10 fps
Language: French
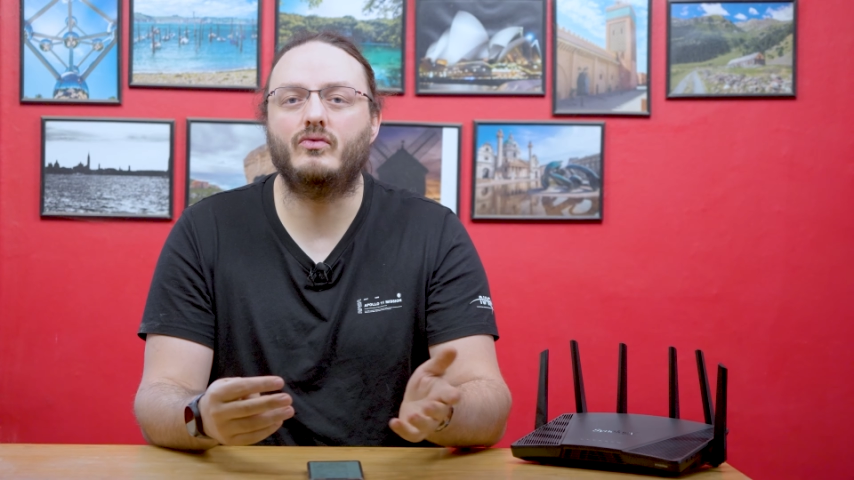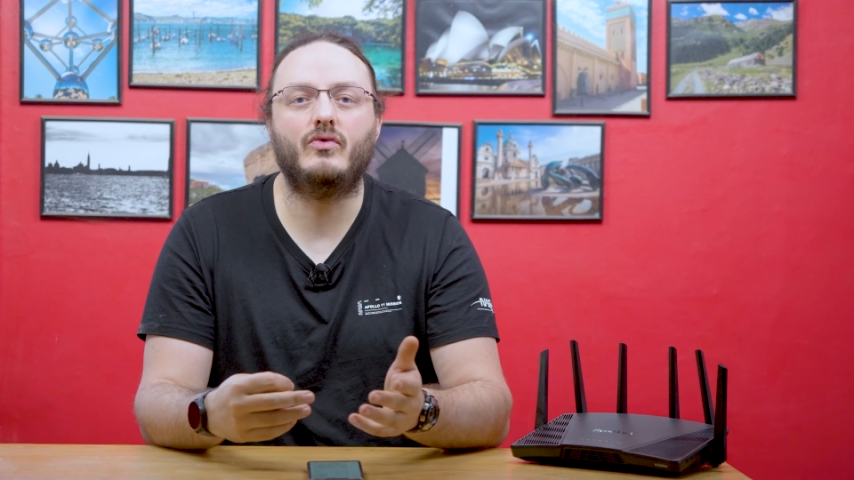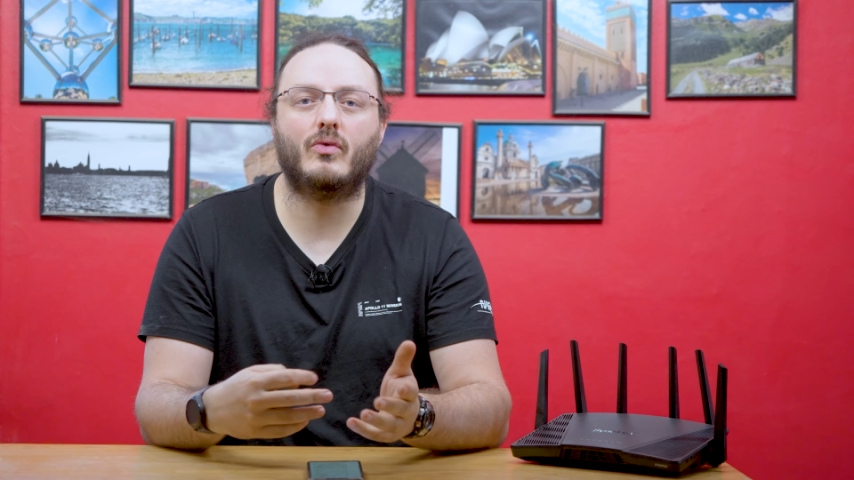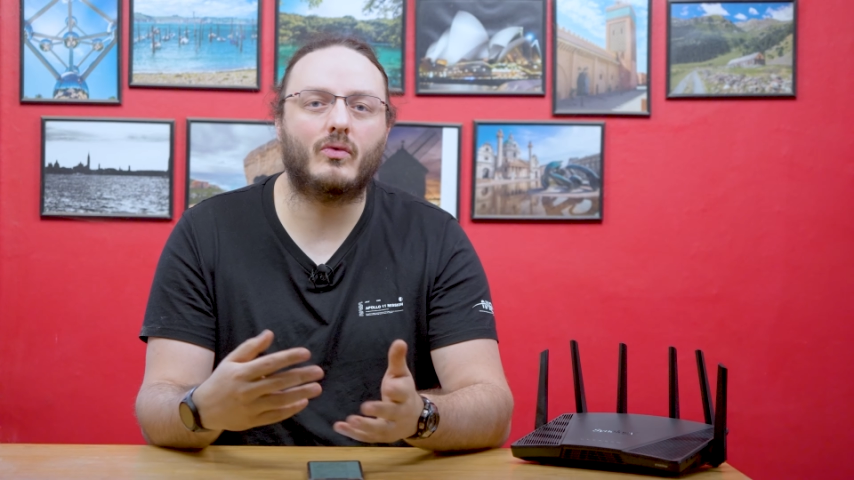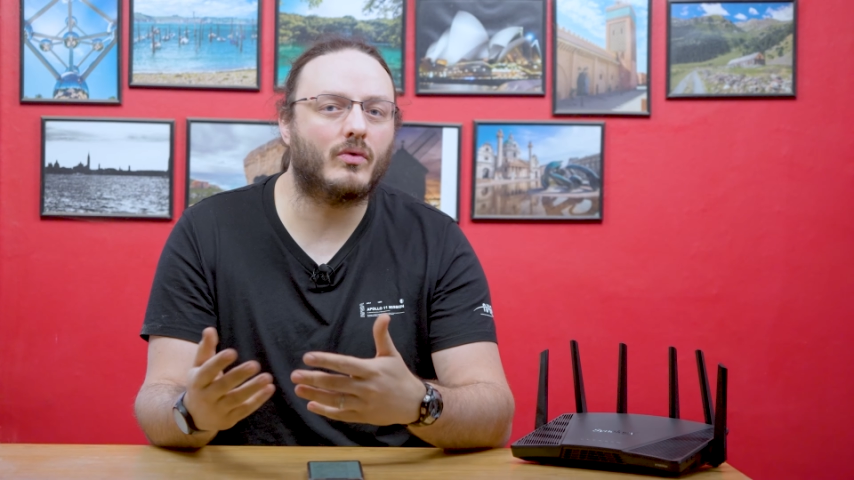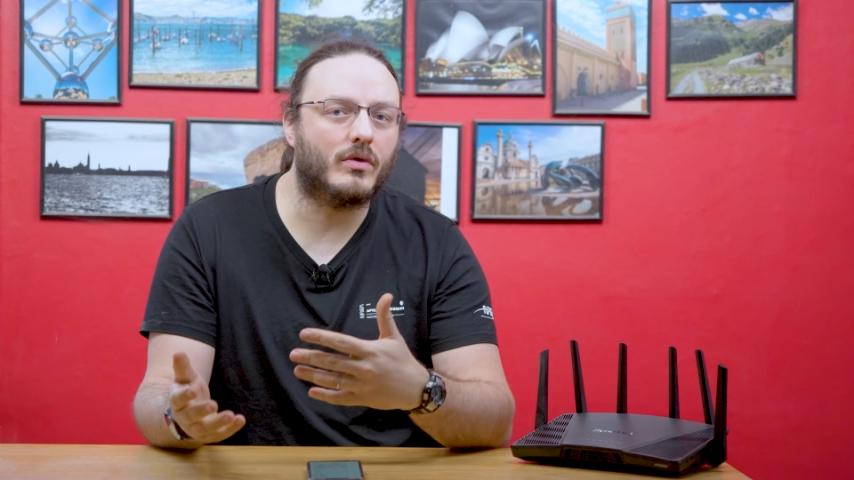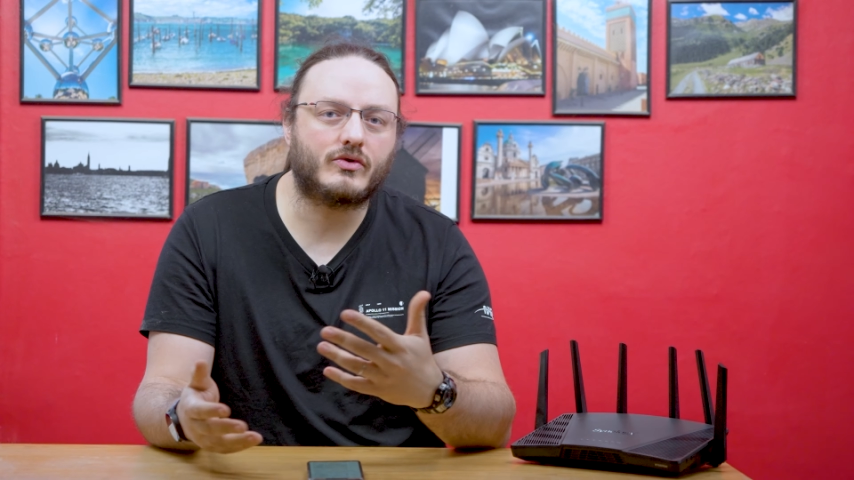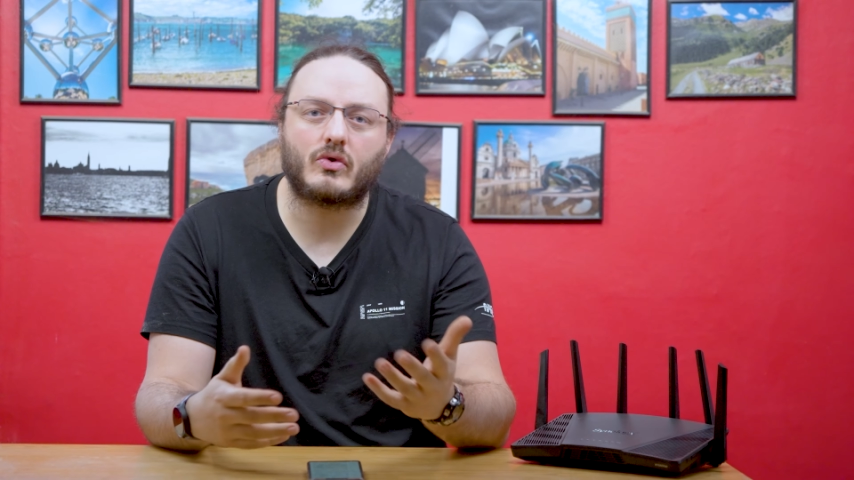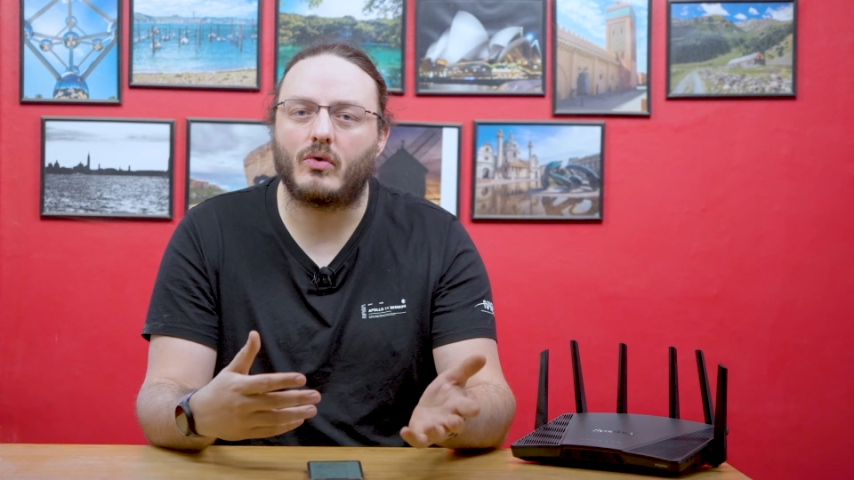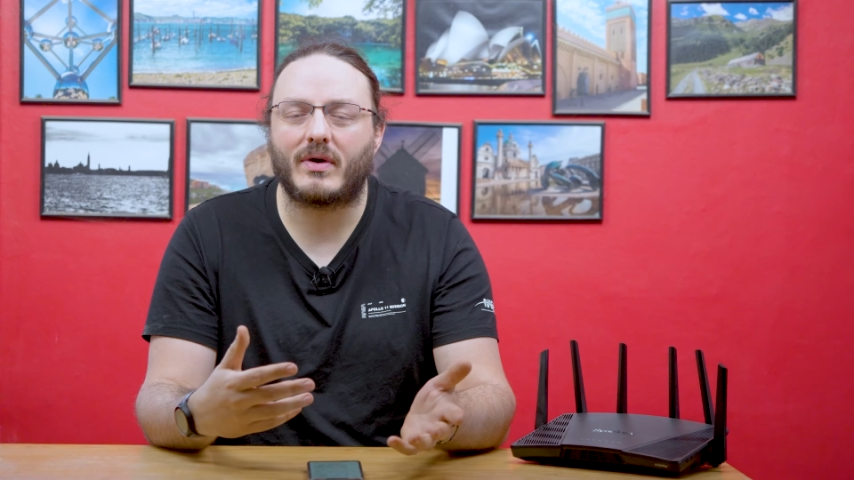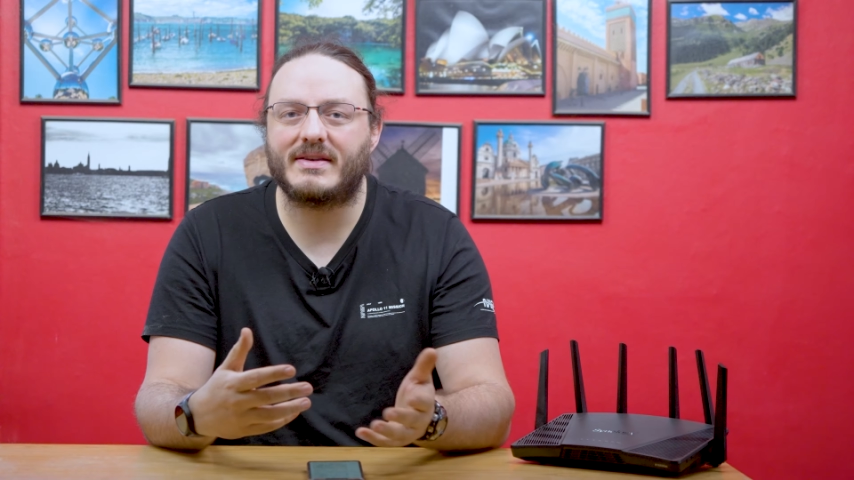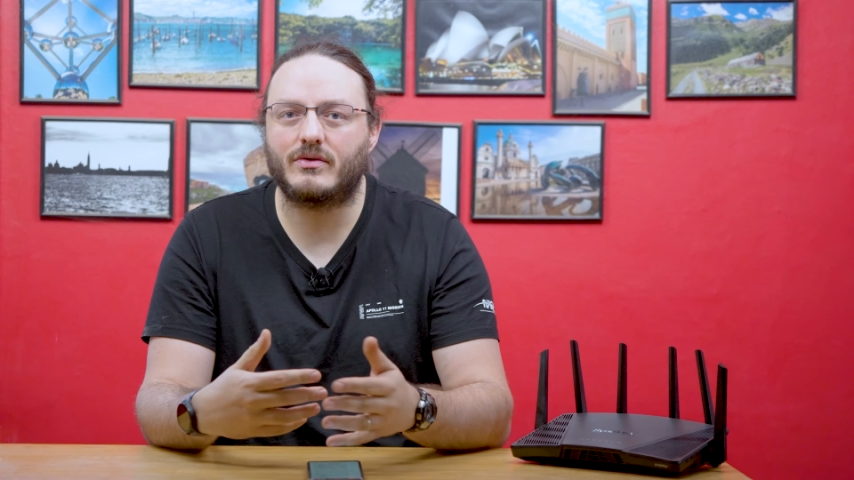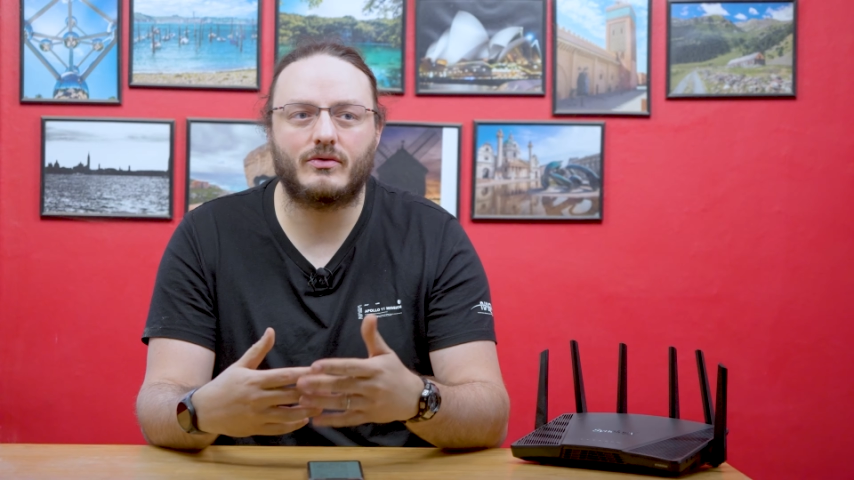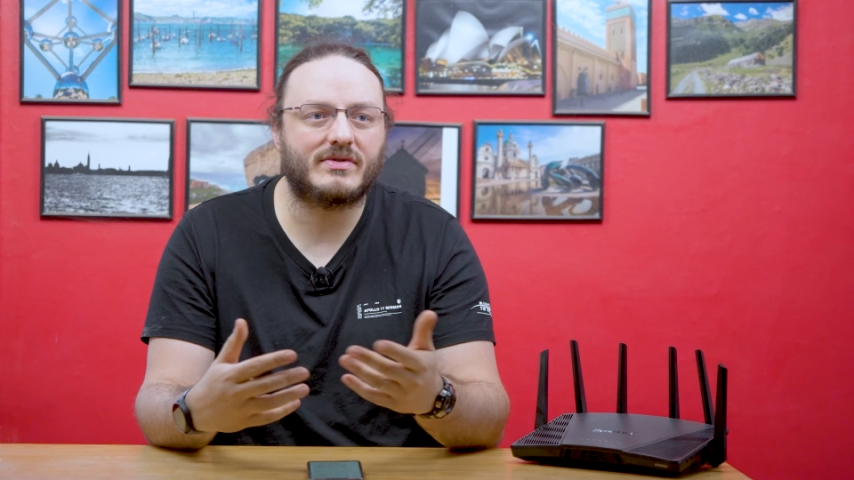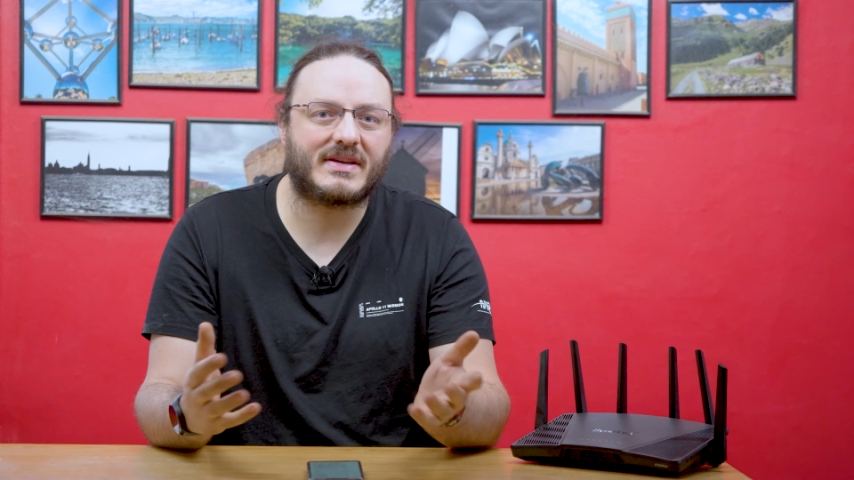ou non sur le
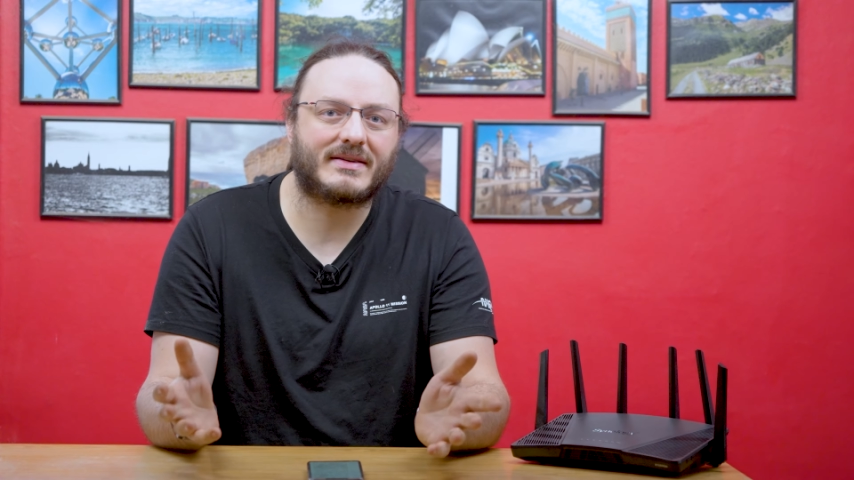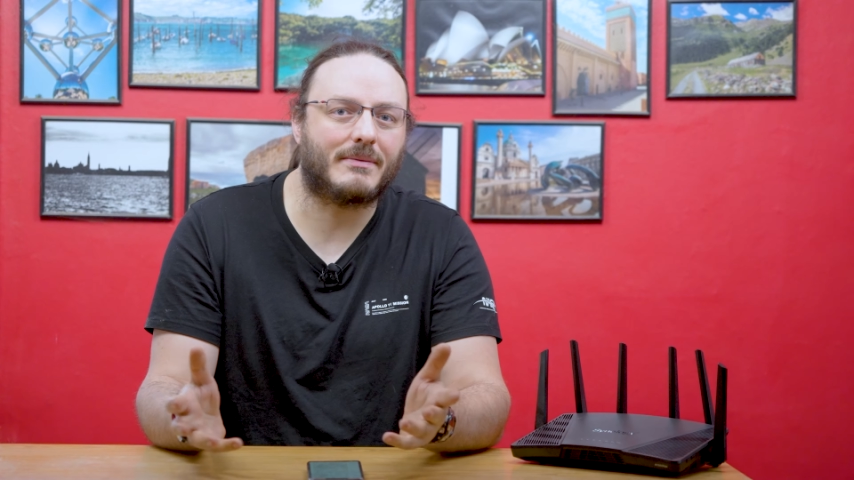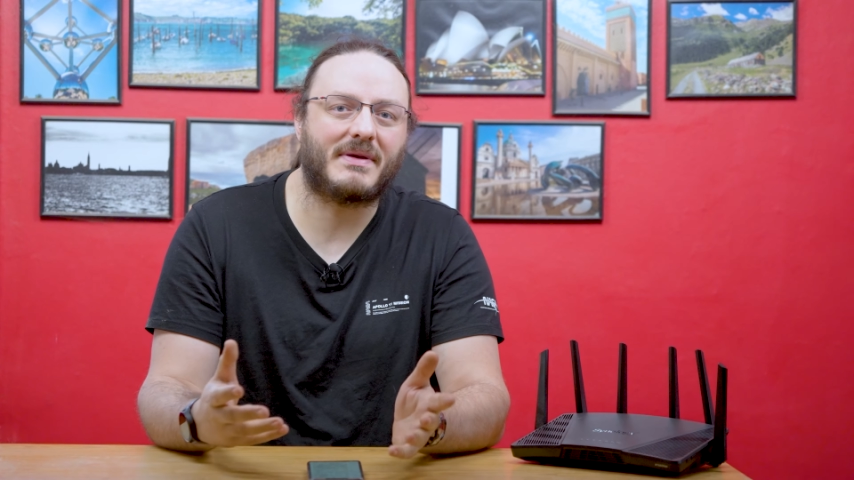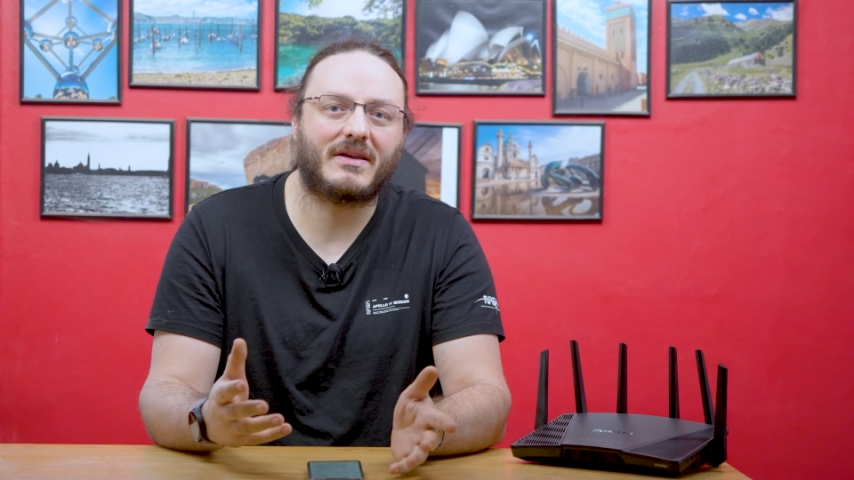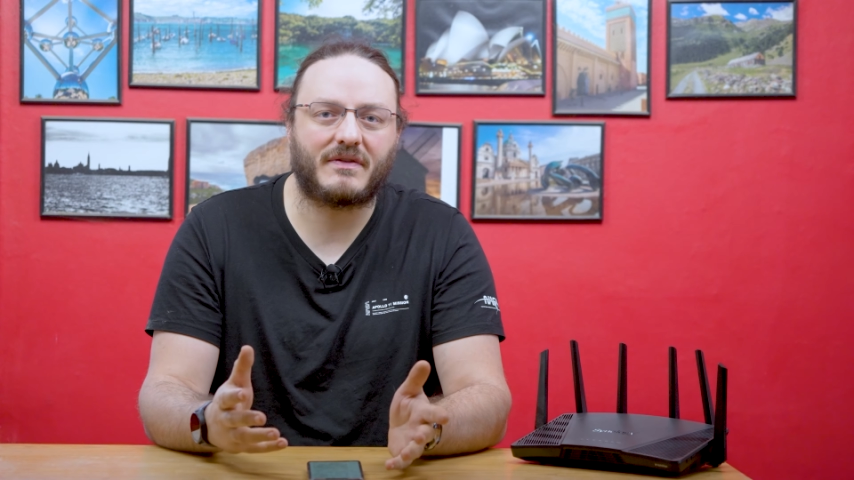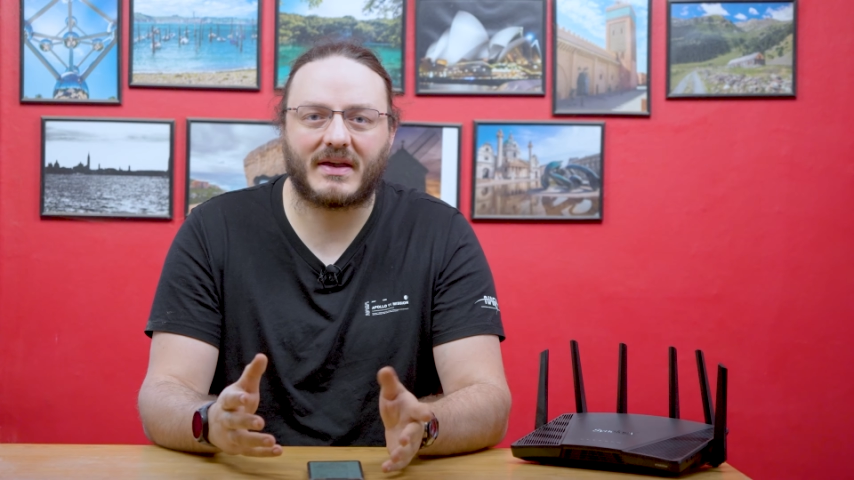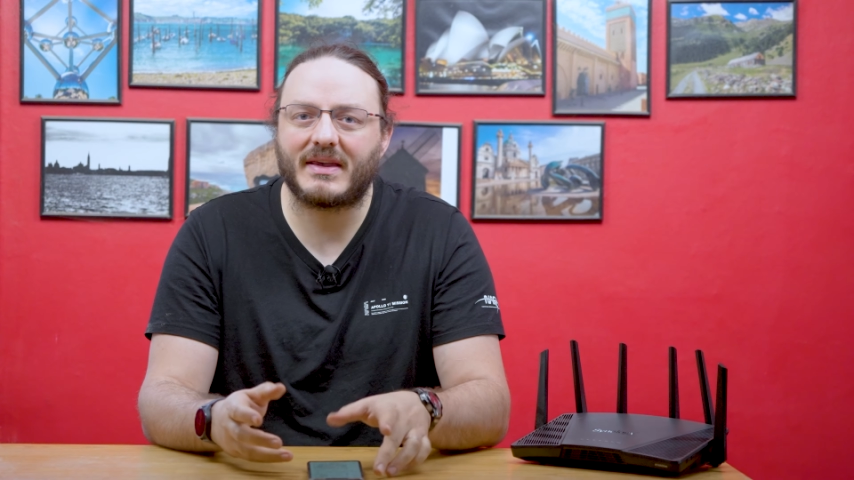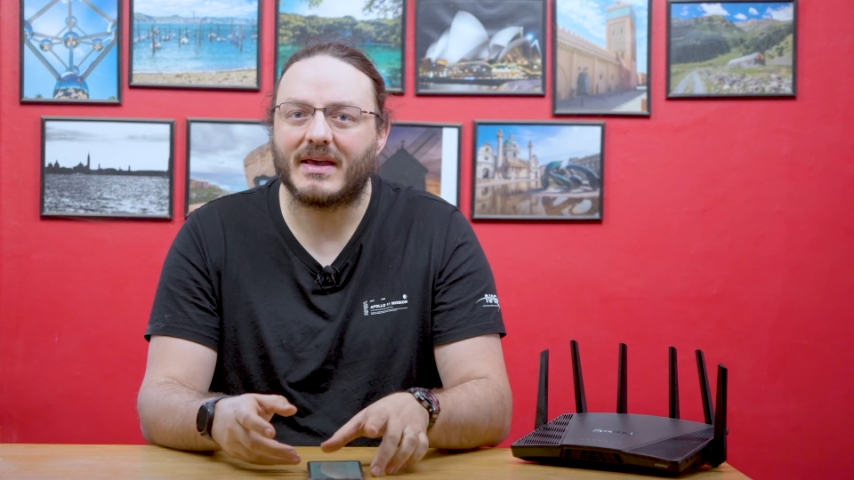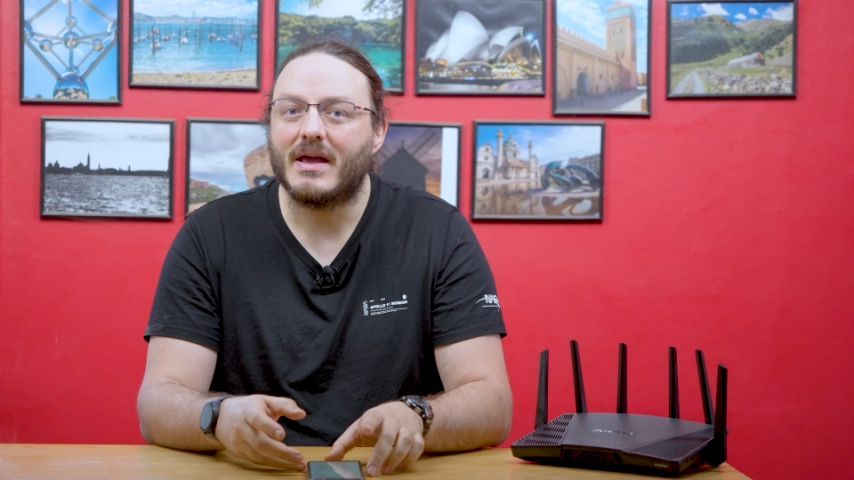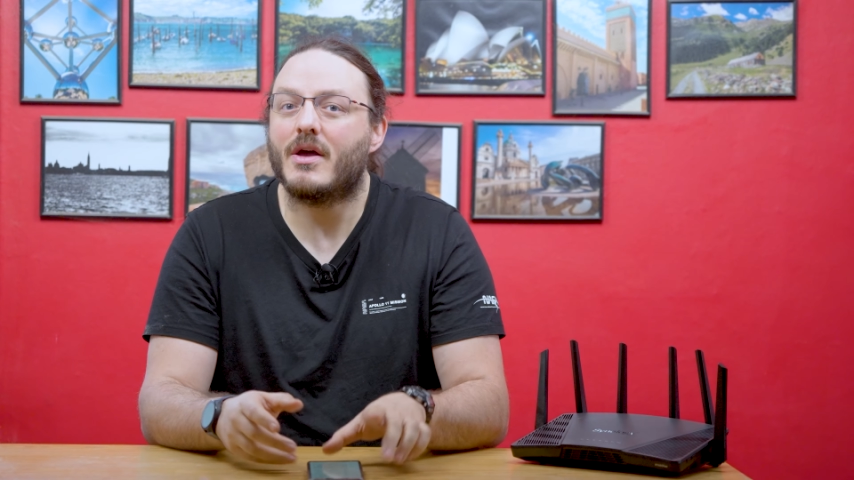réseau de certains périphériques,